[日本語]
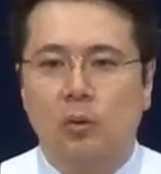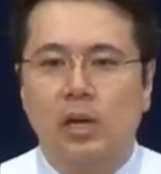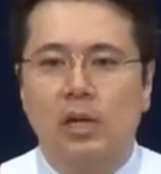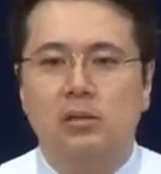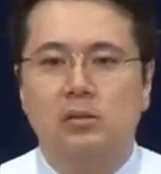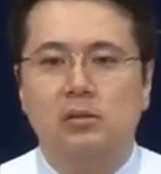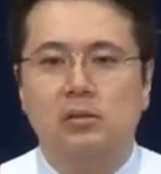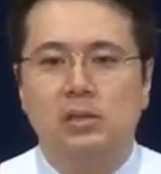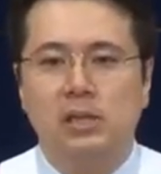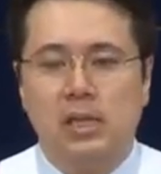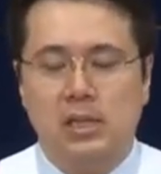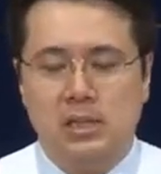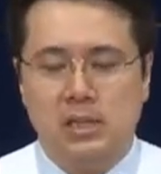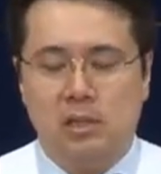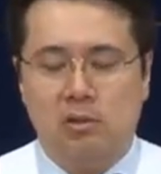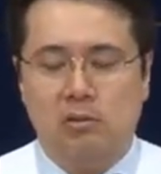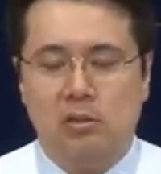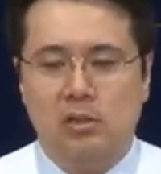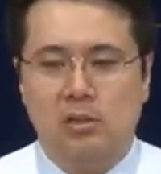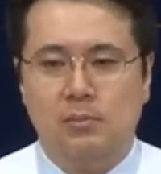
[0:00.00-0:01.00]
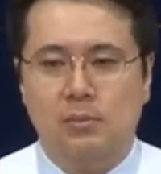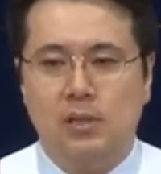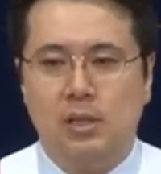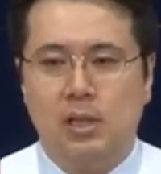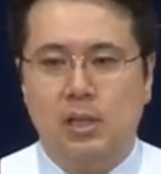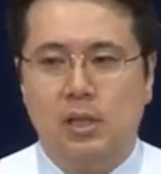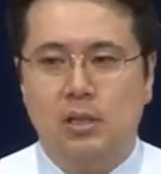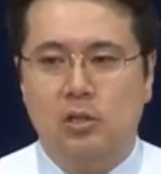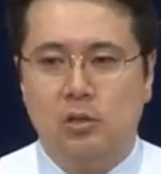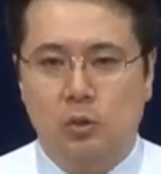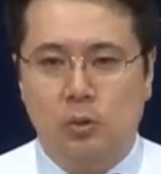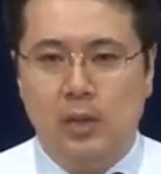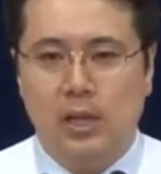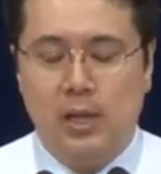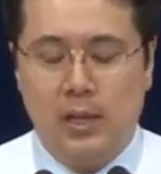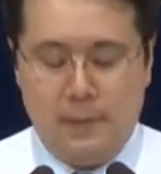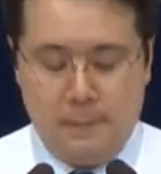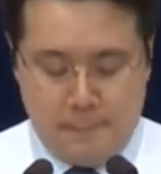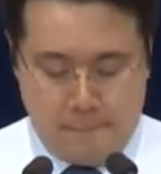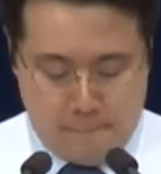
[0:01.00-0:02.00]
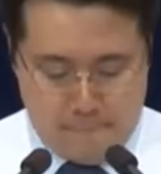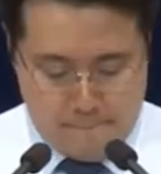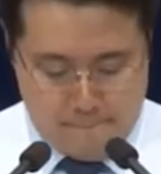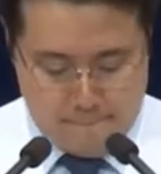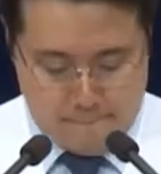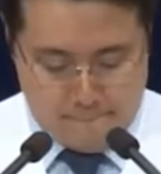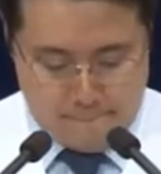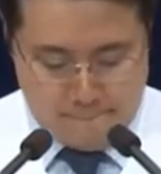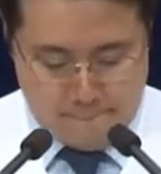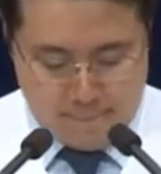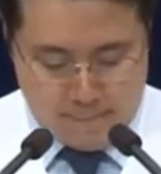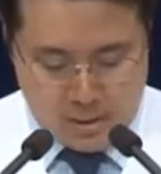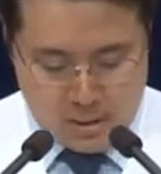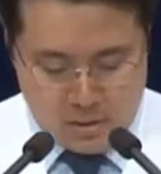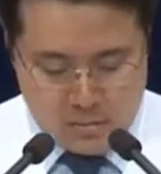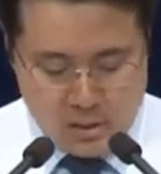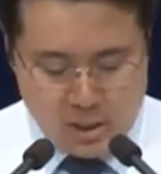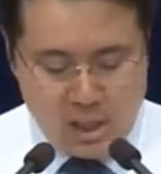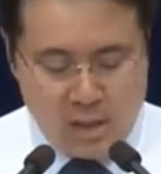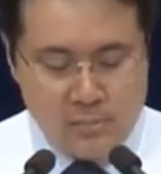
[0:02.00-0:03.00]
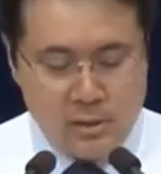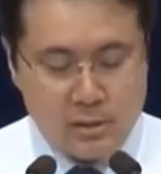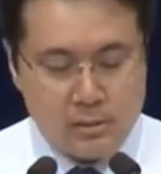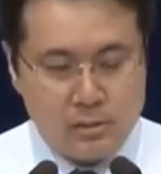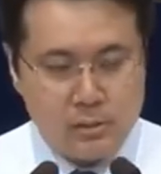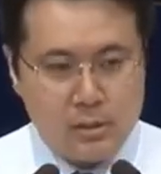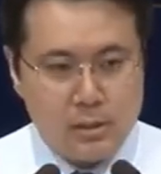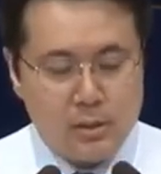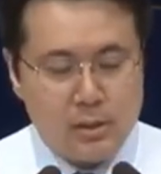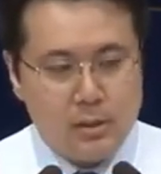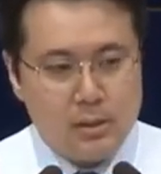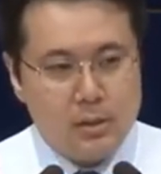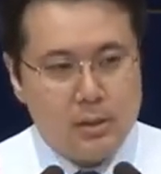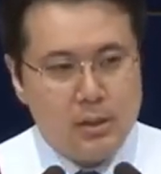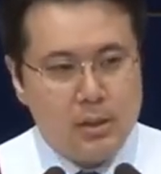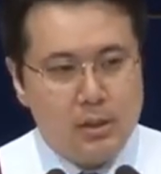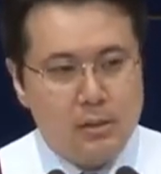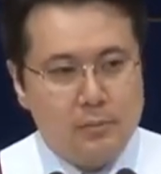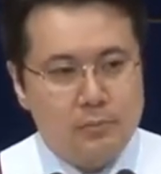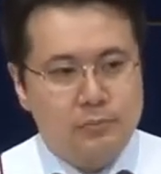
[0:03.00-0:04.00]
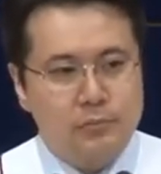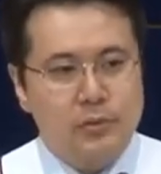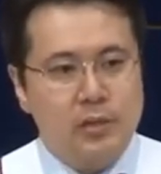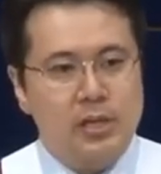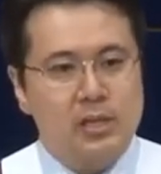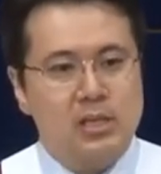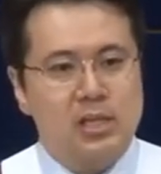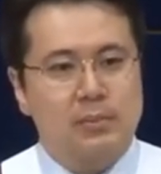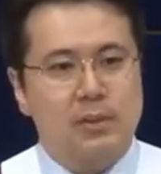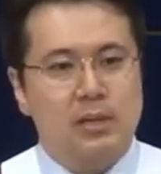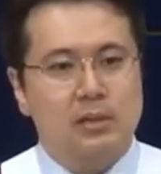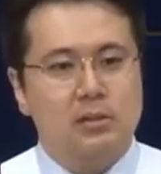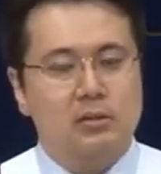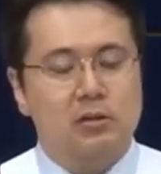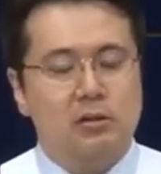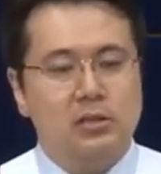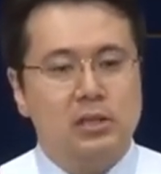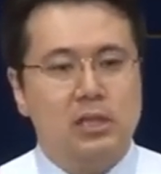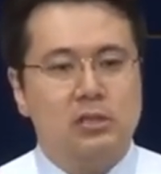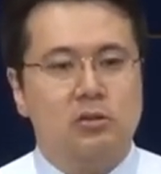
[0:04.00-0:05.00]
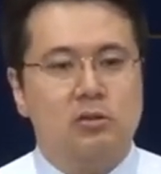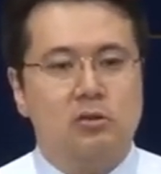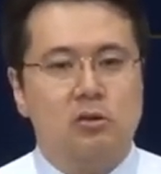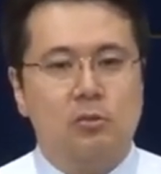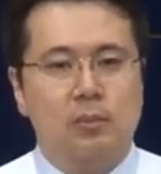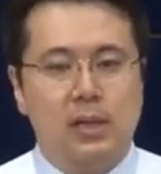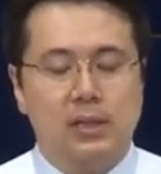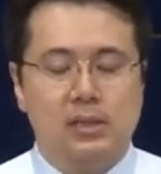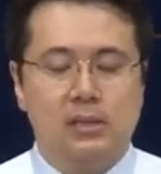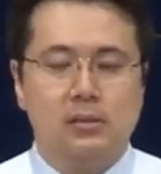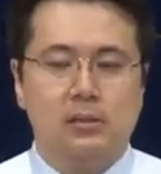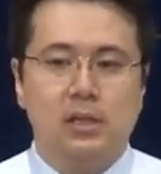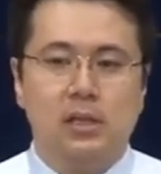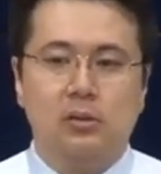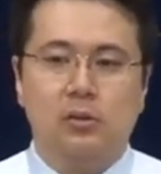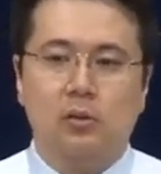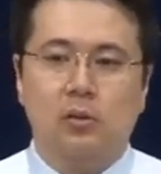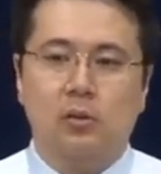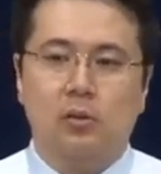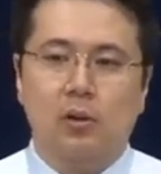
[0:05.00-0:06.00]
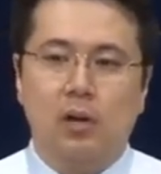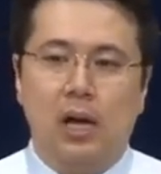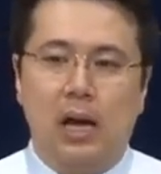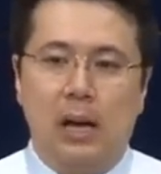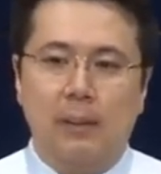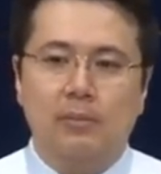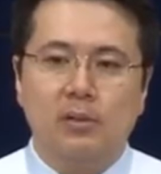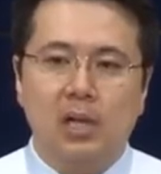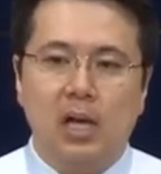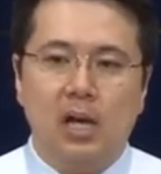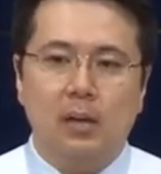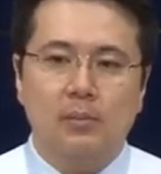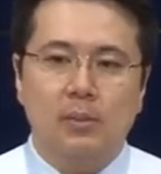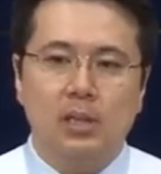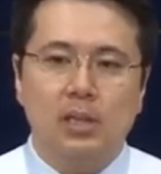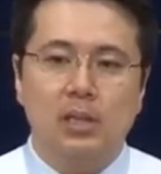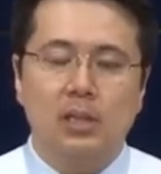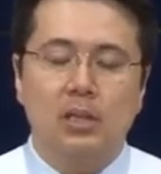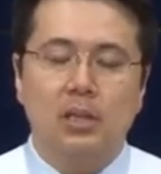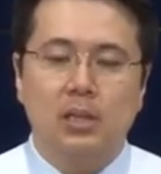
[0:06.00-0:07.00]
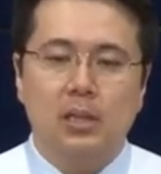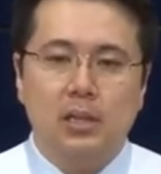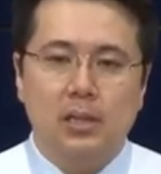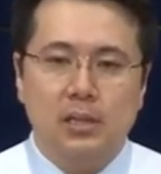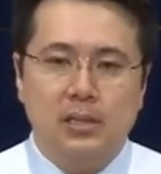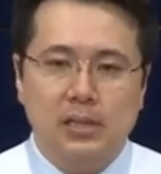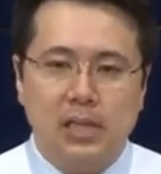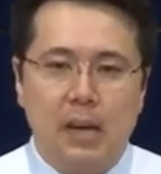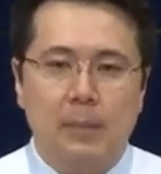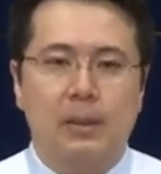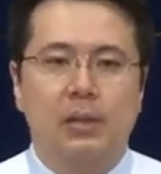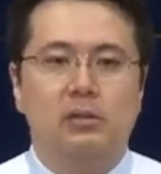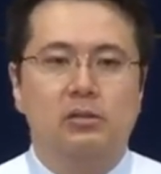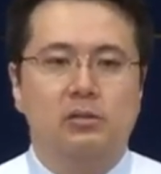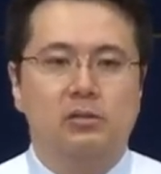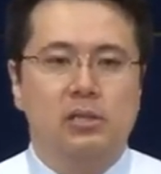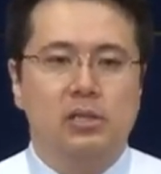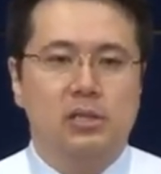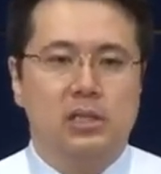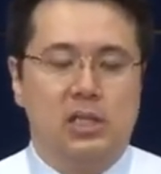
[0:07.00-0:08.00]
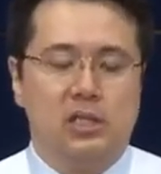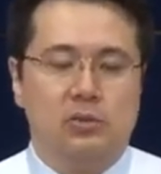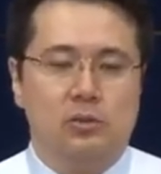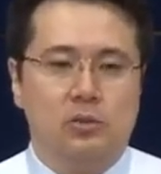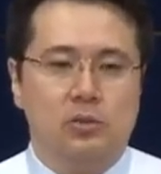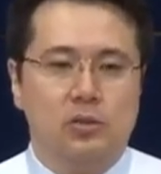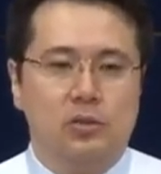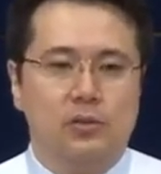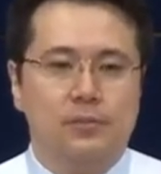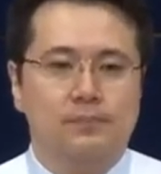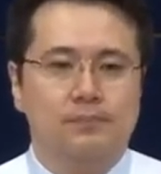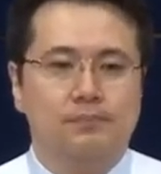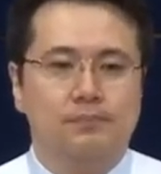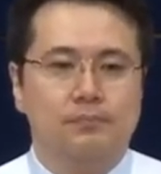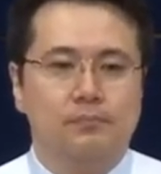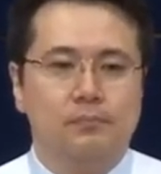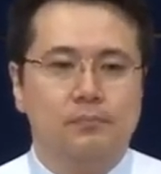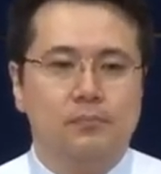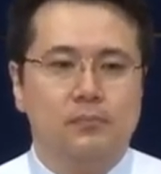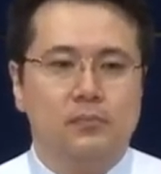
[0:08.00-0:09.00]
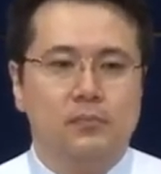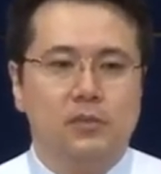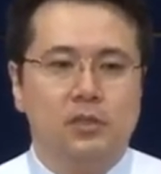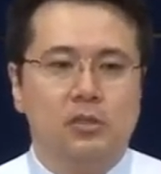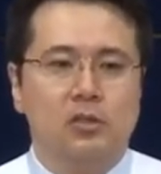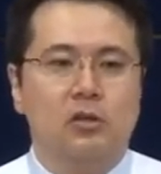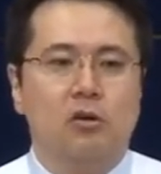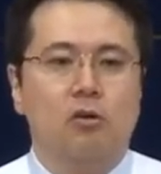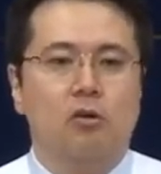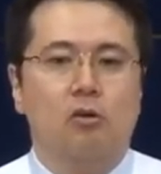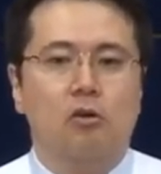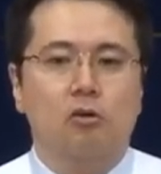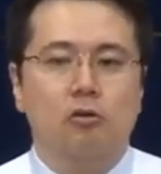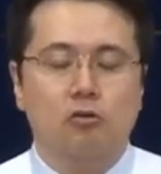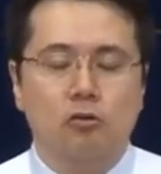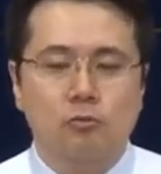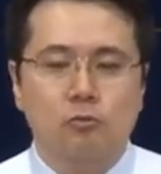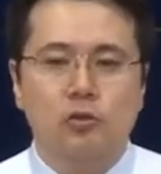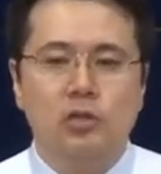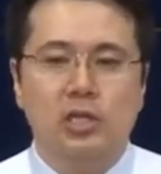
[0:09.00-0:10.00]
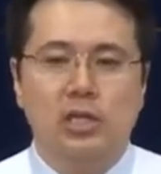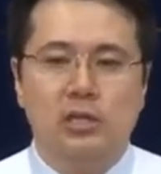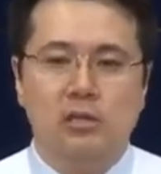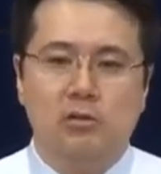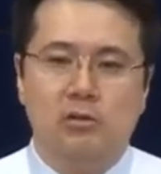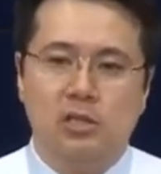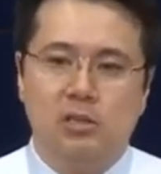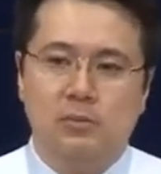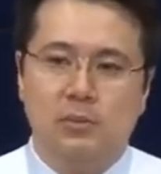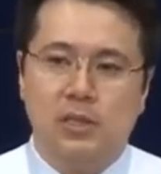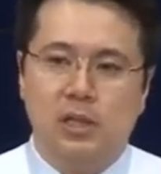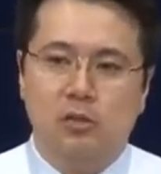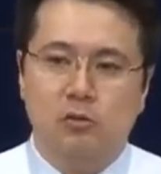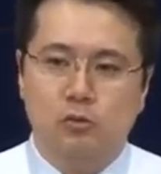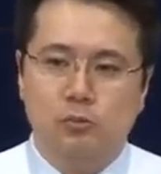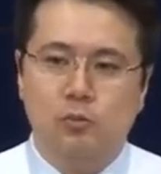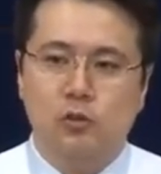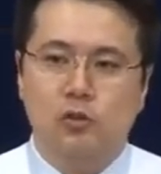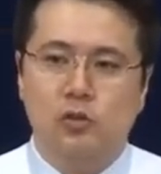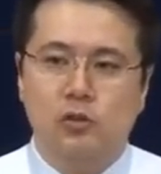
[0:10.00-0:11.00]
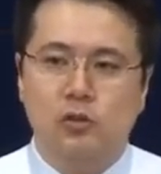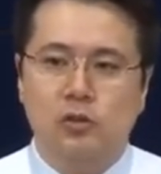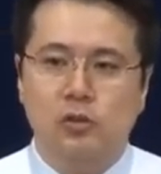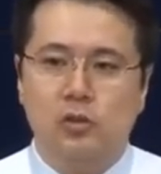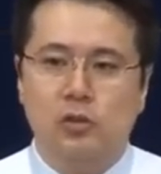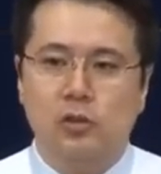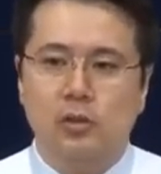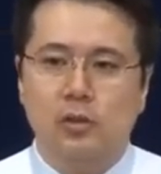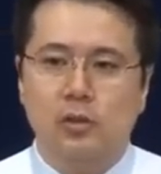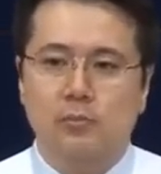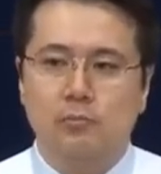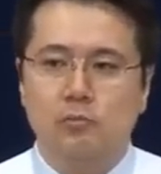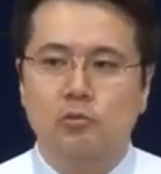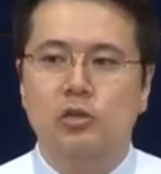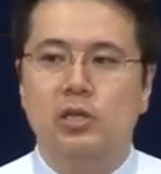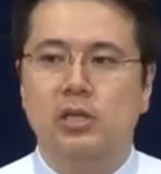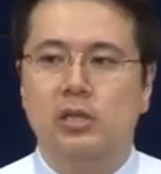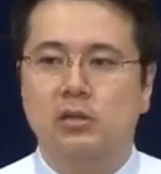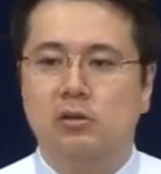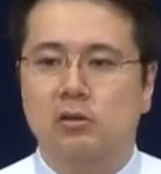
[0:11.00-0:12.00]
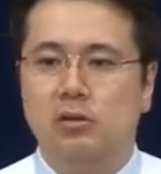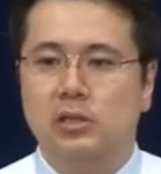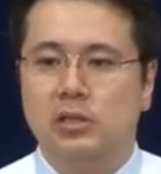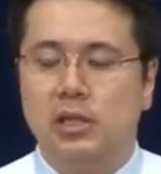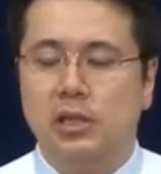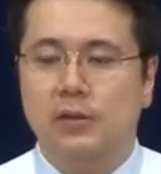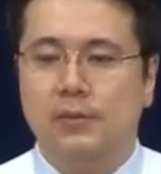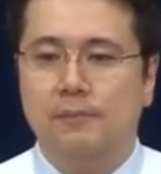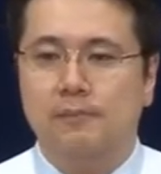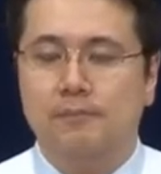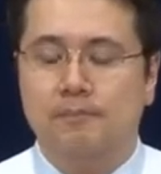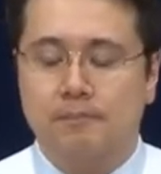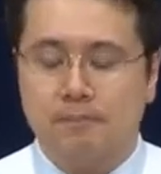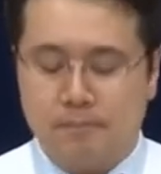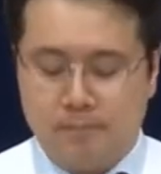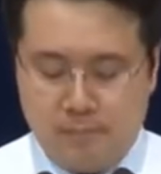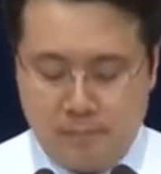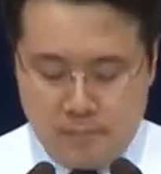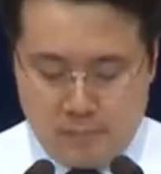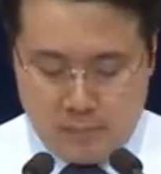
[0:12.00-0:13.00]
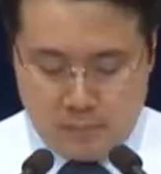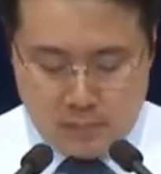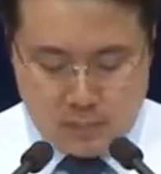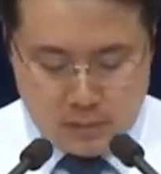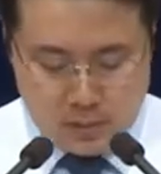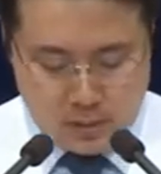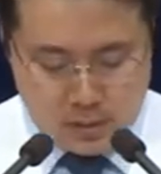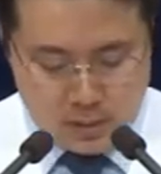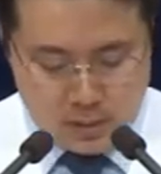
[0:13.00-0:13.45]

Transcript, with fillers: 私たち今教会を意味していますなぜならばベールシバは歴史的に見てもアブラハムが礼拝を捧げた場所でありますまた井戸がある場所ですね井戸水があるところです